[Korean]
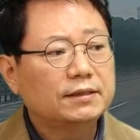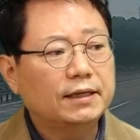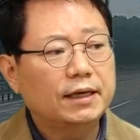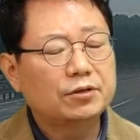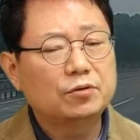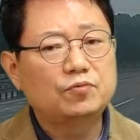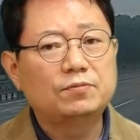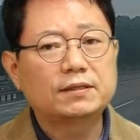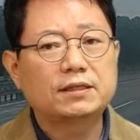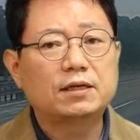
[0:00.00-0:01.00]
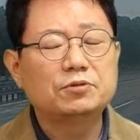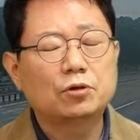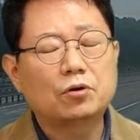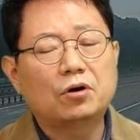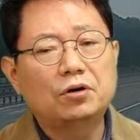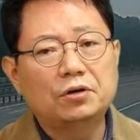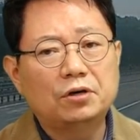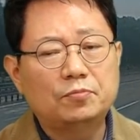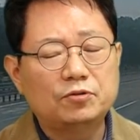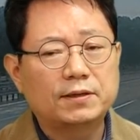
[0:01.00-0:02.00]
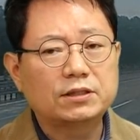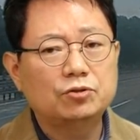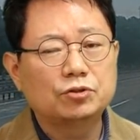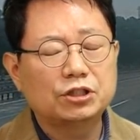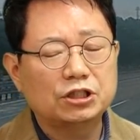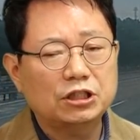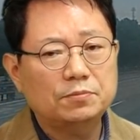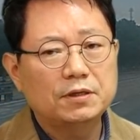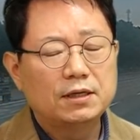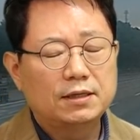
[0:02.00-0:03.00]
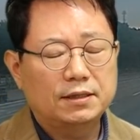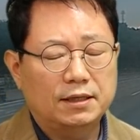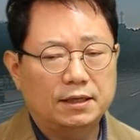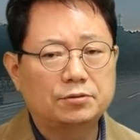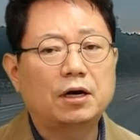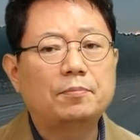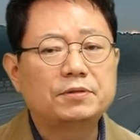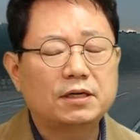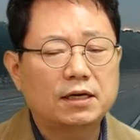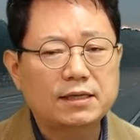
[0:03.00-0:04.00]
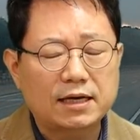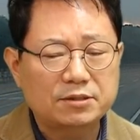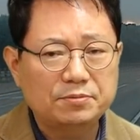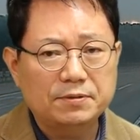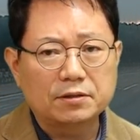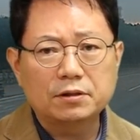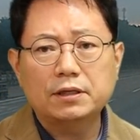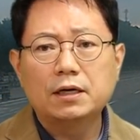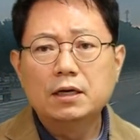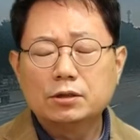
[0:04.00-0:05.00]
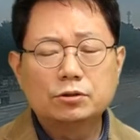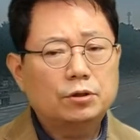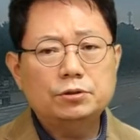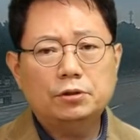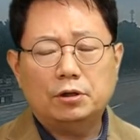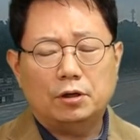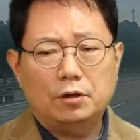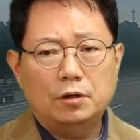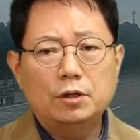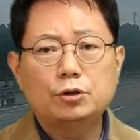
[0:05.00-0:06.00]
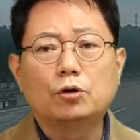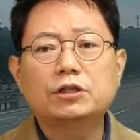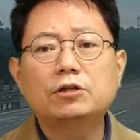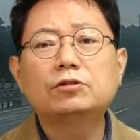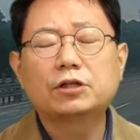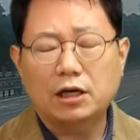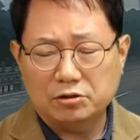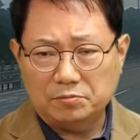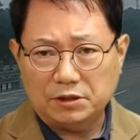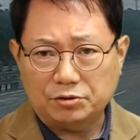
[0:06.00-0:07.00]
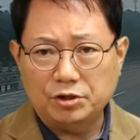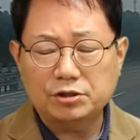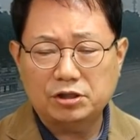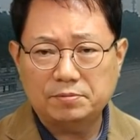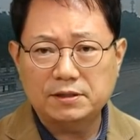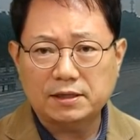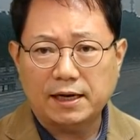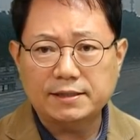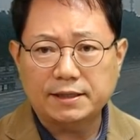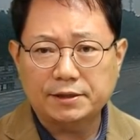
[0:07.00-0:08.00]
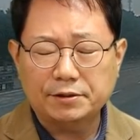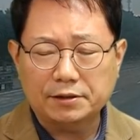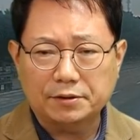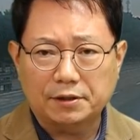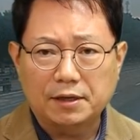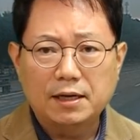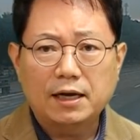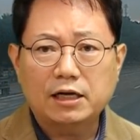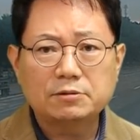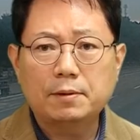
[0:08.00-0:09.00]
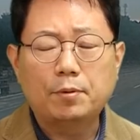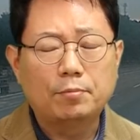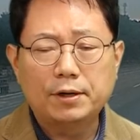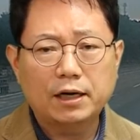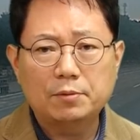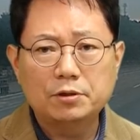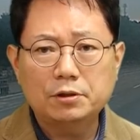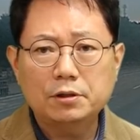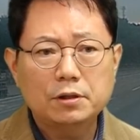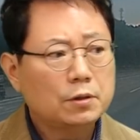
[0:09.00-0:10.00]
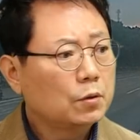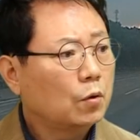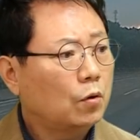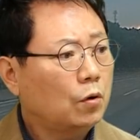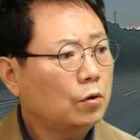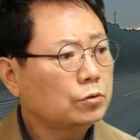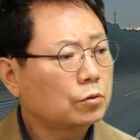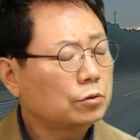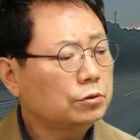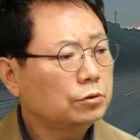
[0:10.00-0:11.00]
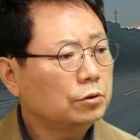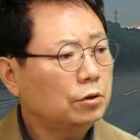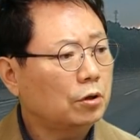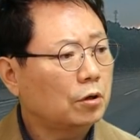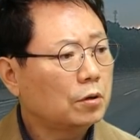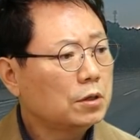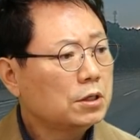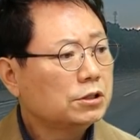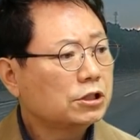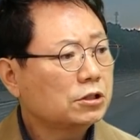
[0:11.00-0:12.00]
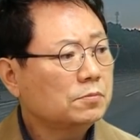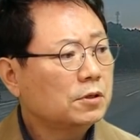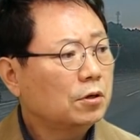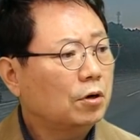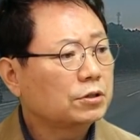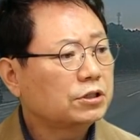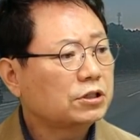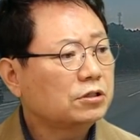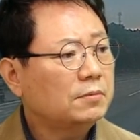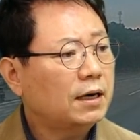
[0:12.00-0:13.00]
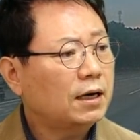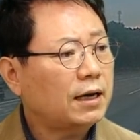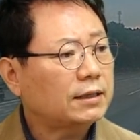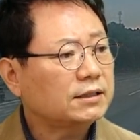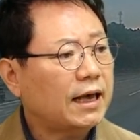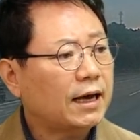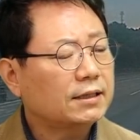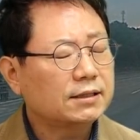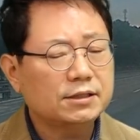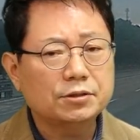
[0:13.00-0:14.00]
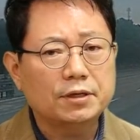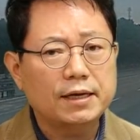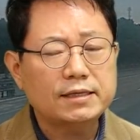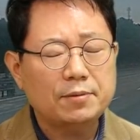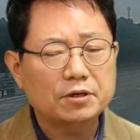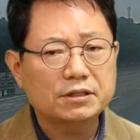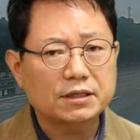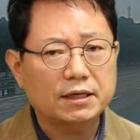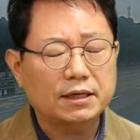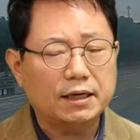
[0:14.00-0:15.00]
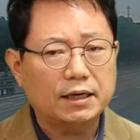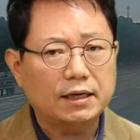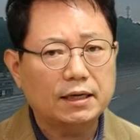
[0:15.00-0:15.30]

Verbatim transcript: 네 이건 불박차 잠시 더 커요. 불박차 60, 네 저 앞차 40입니다. 그런데 그건요 경찰도 그렇게 할 겁니다. 뒤에서 들이받쳐 은 가해 차량을 할 거예요. 하지만 법원에 가면은 오 어, 저거는요 지금 어스름한 아직 해가 뜨기 전에 새벽 시간에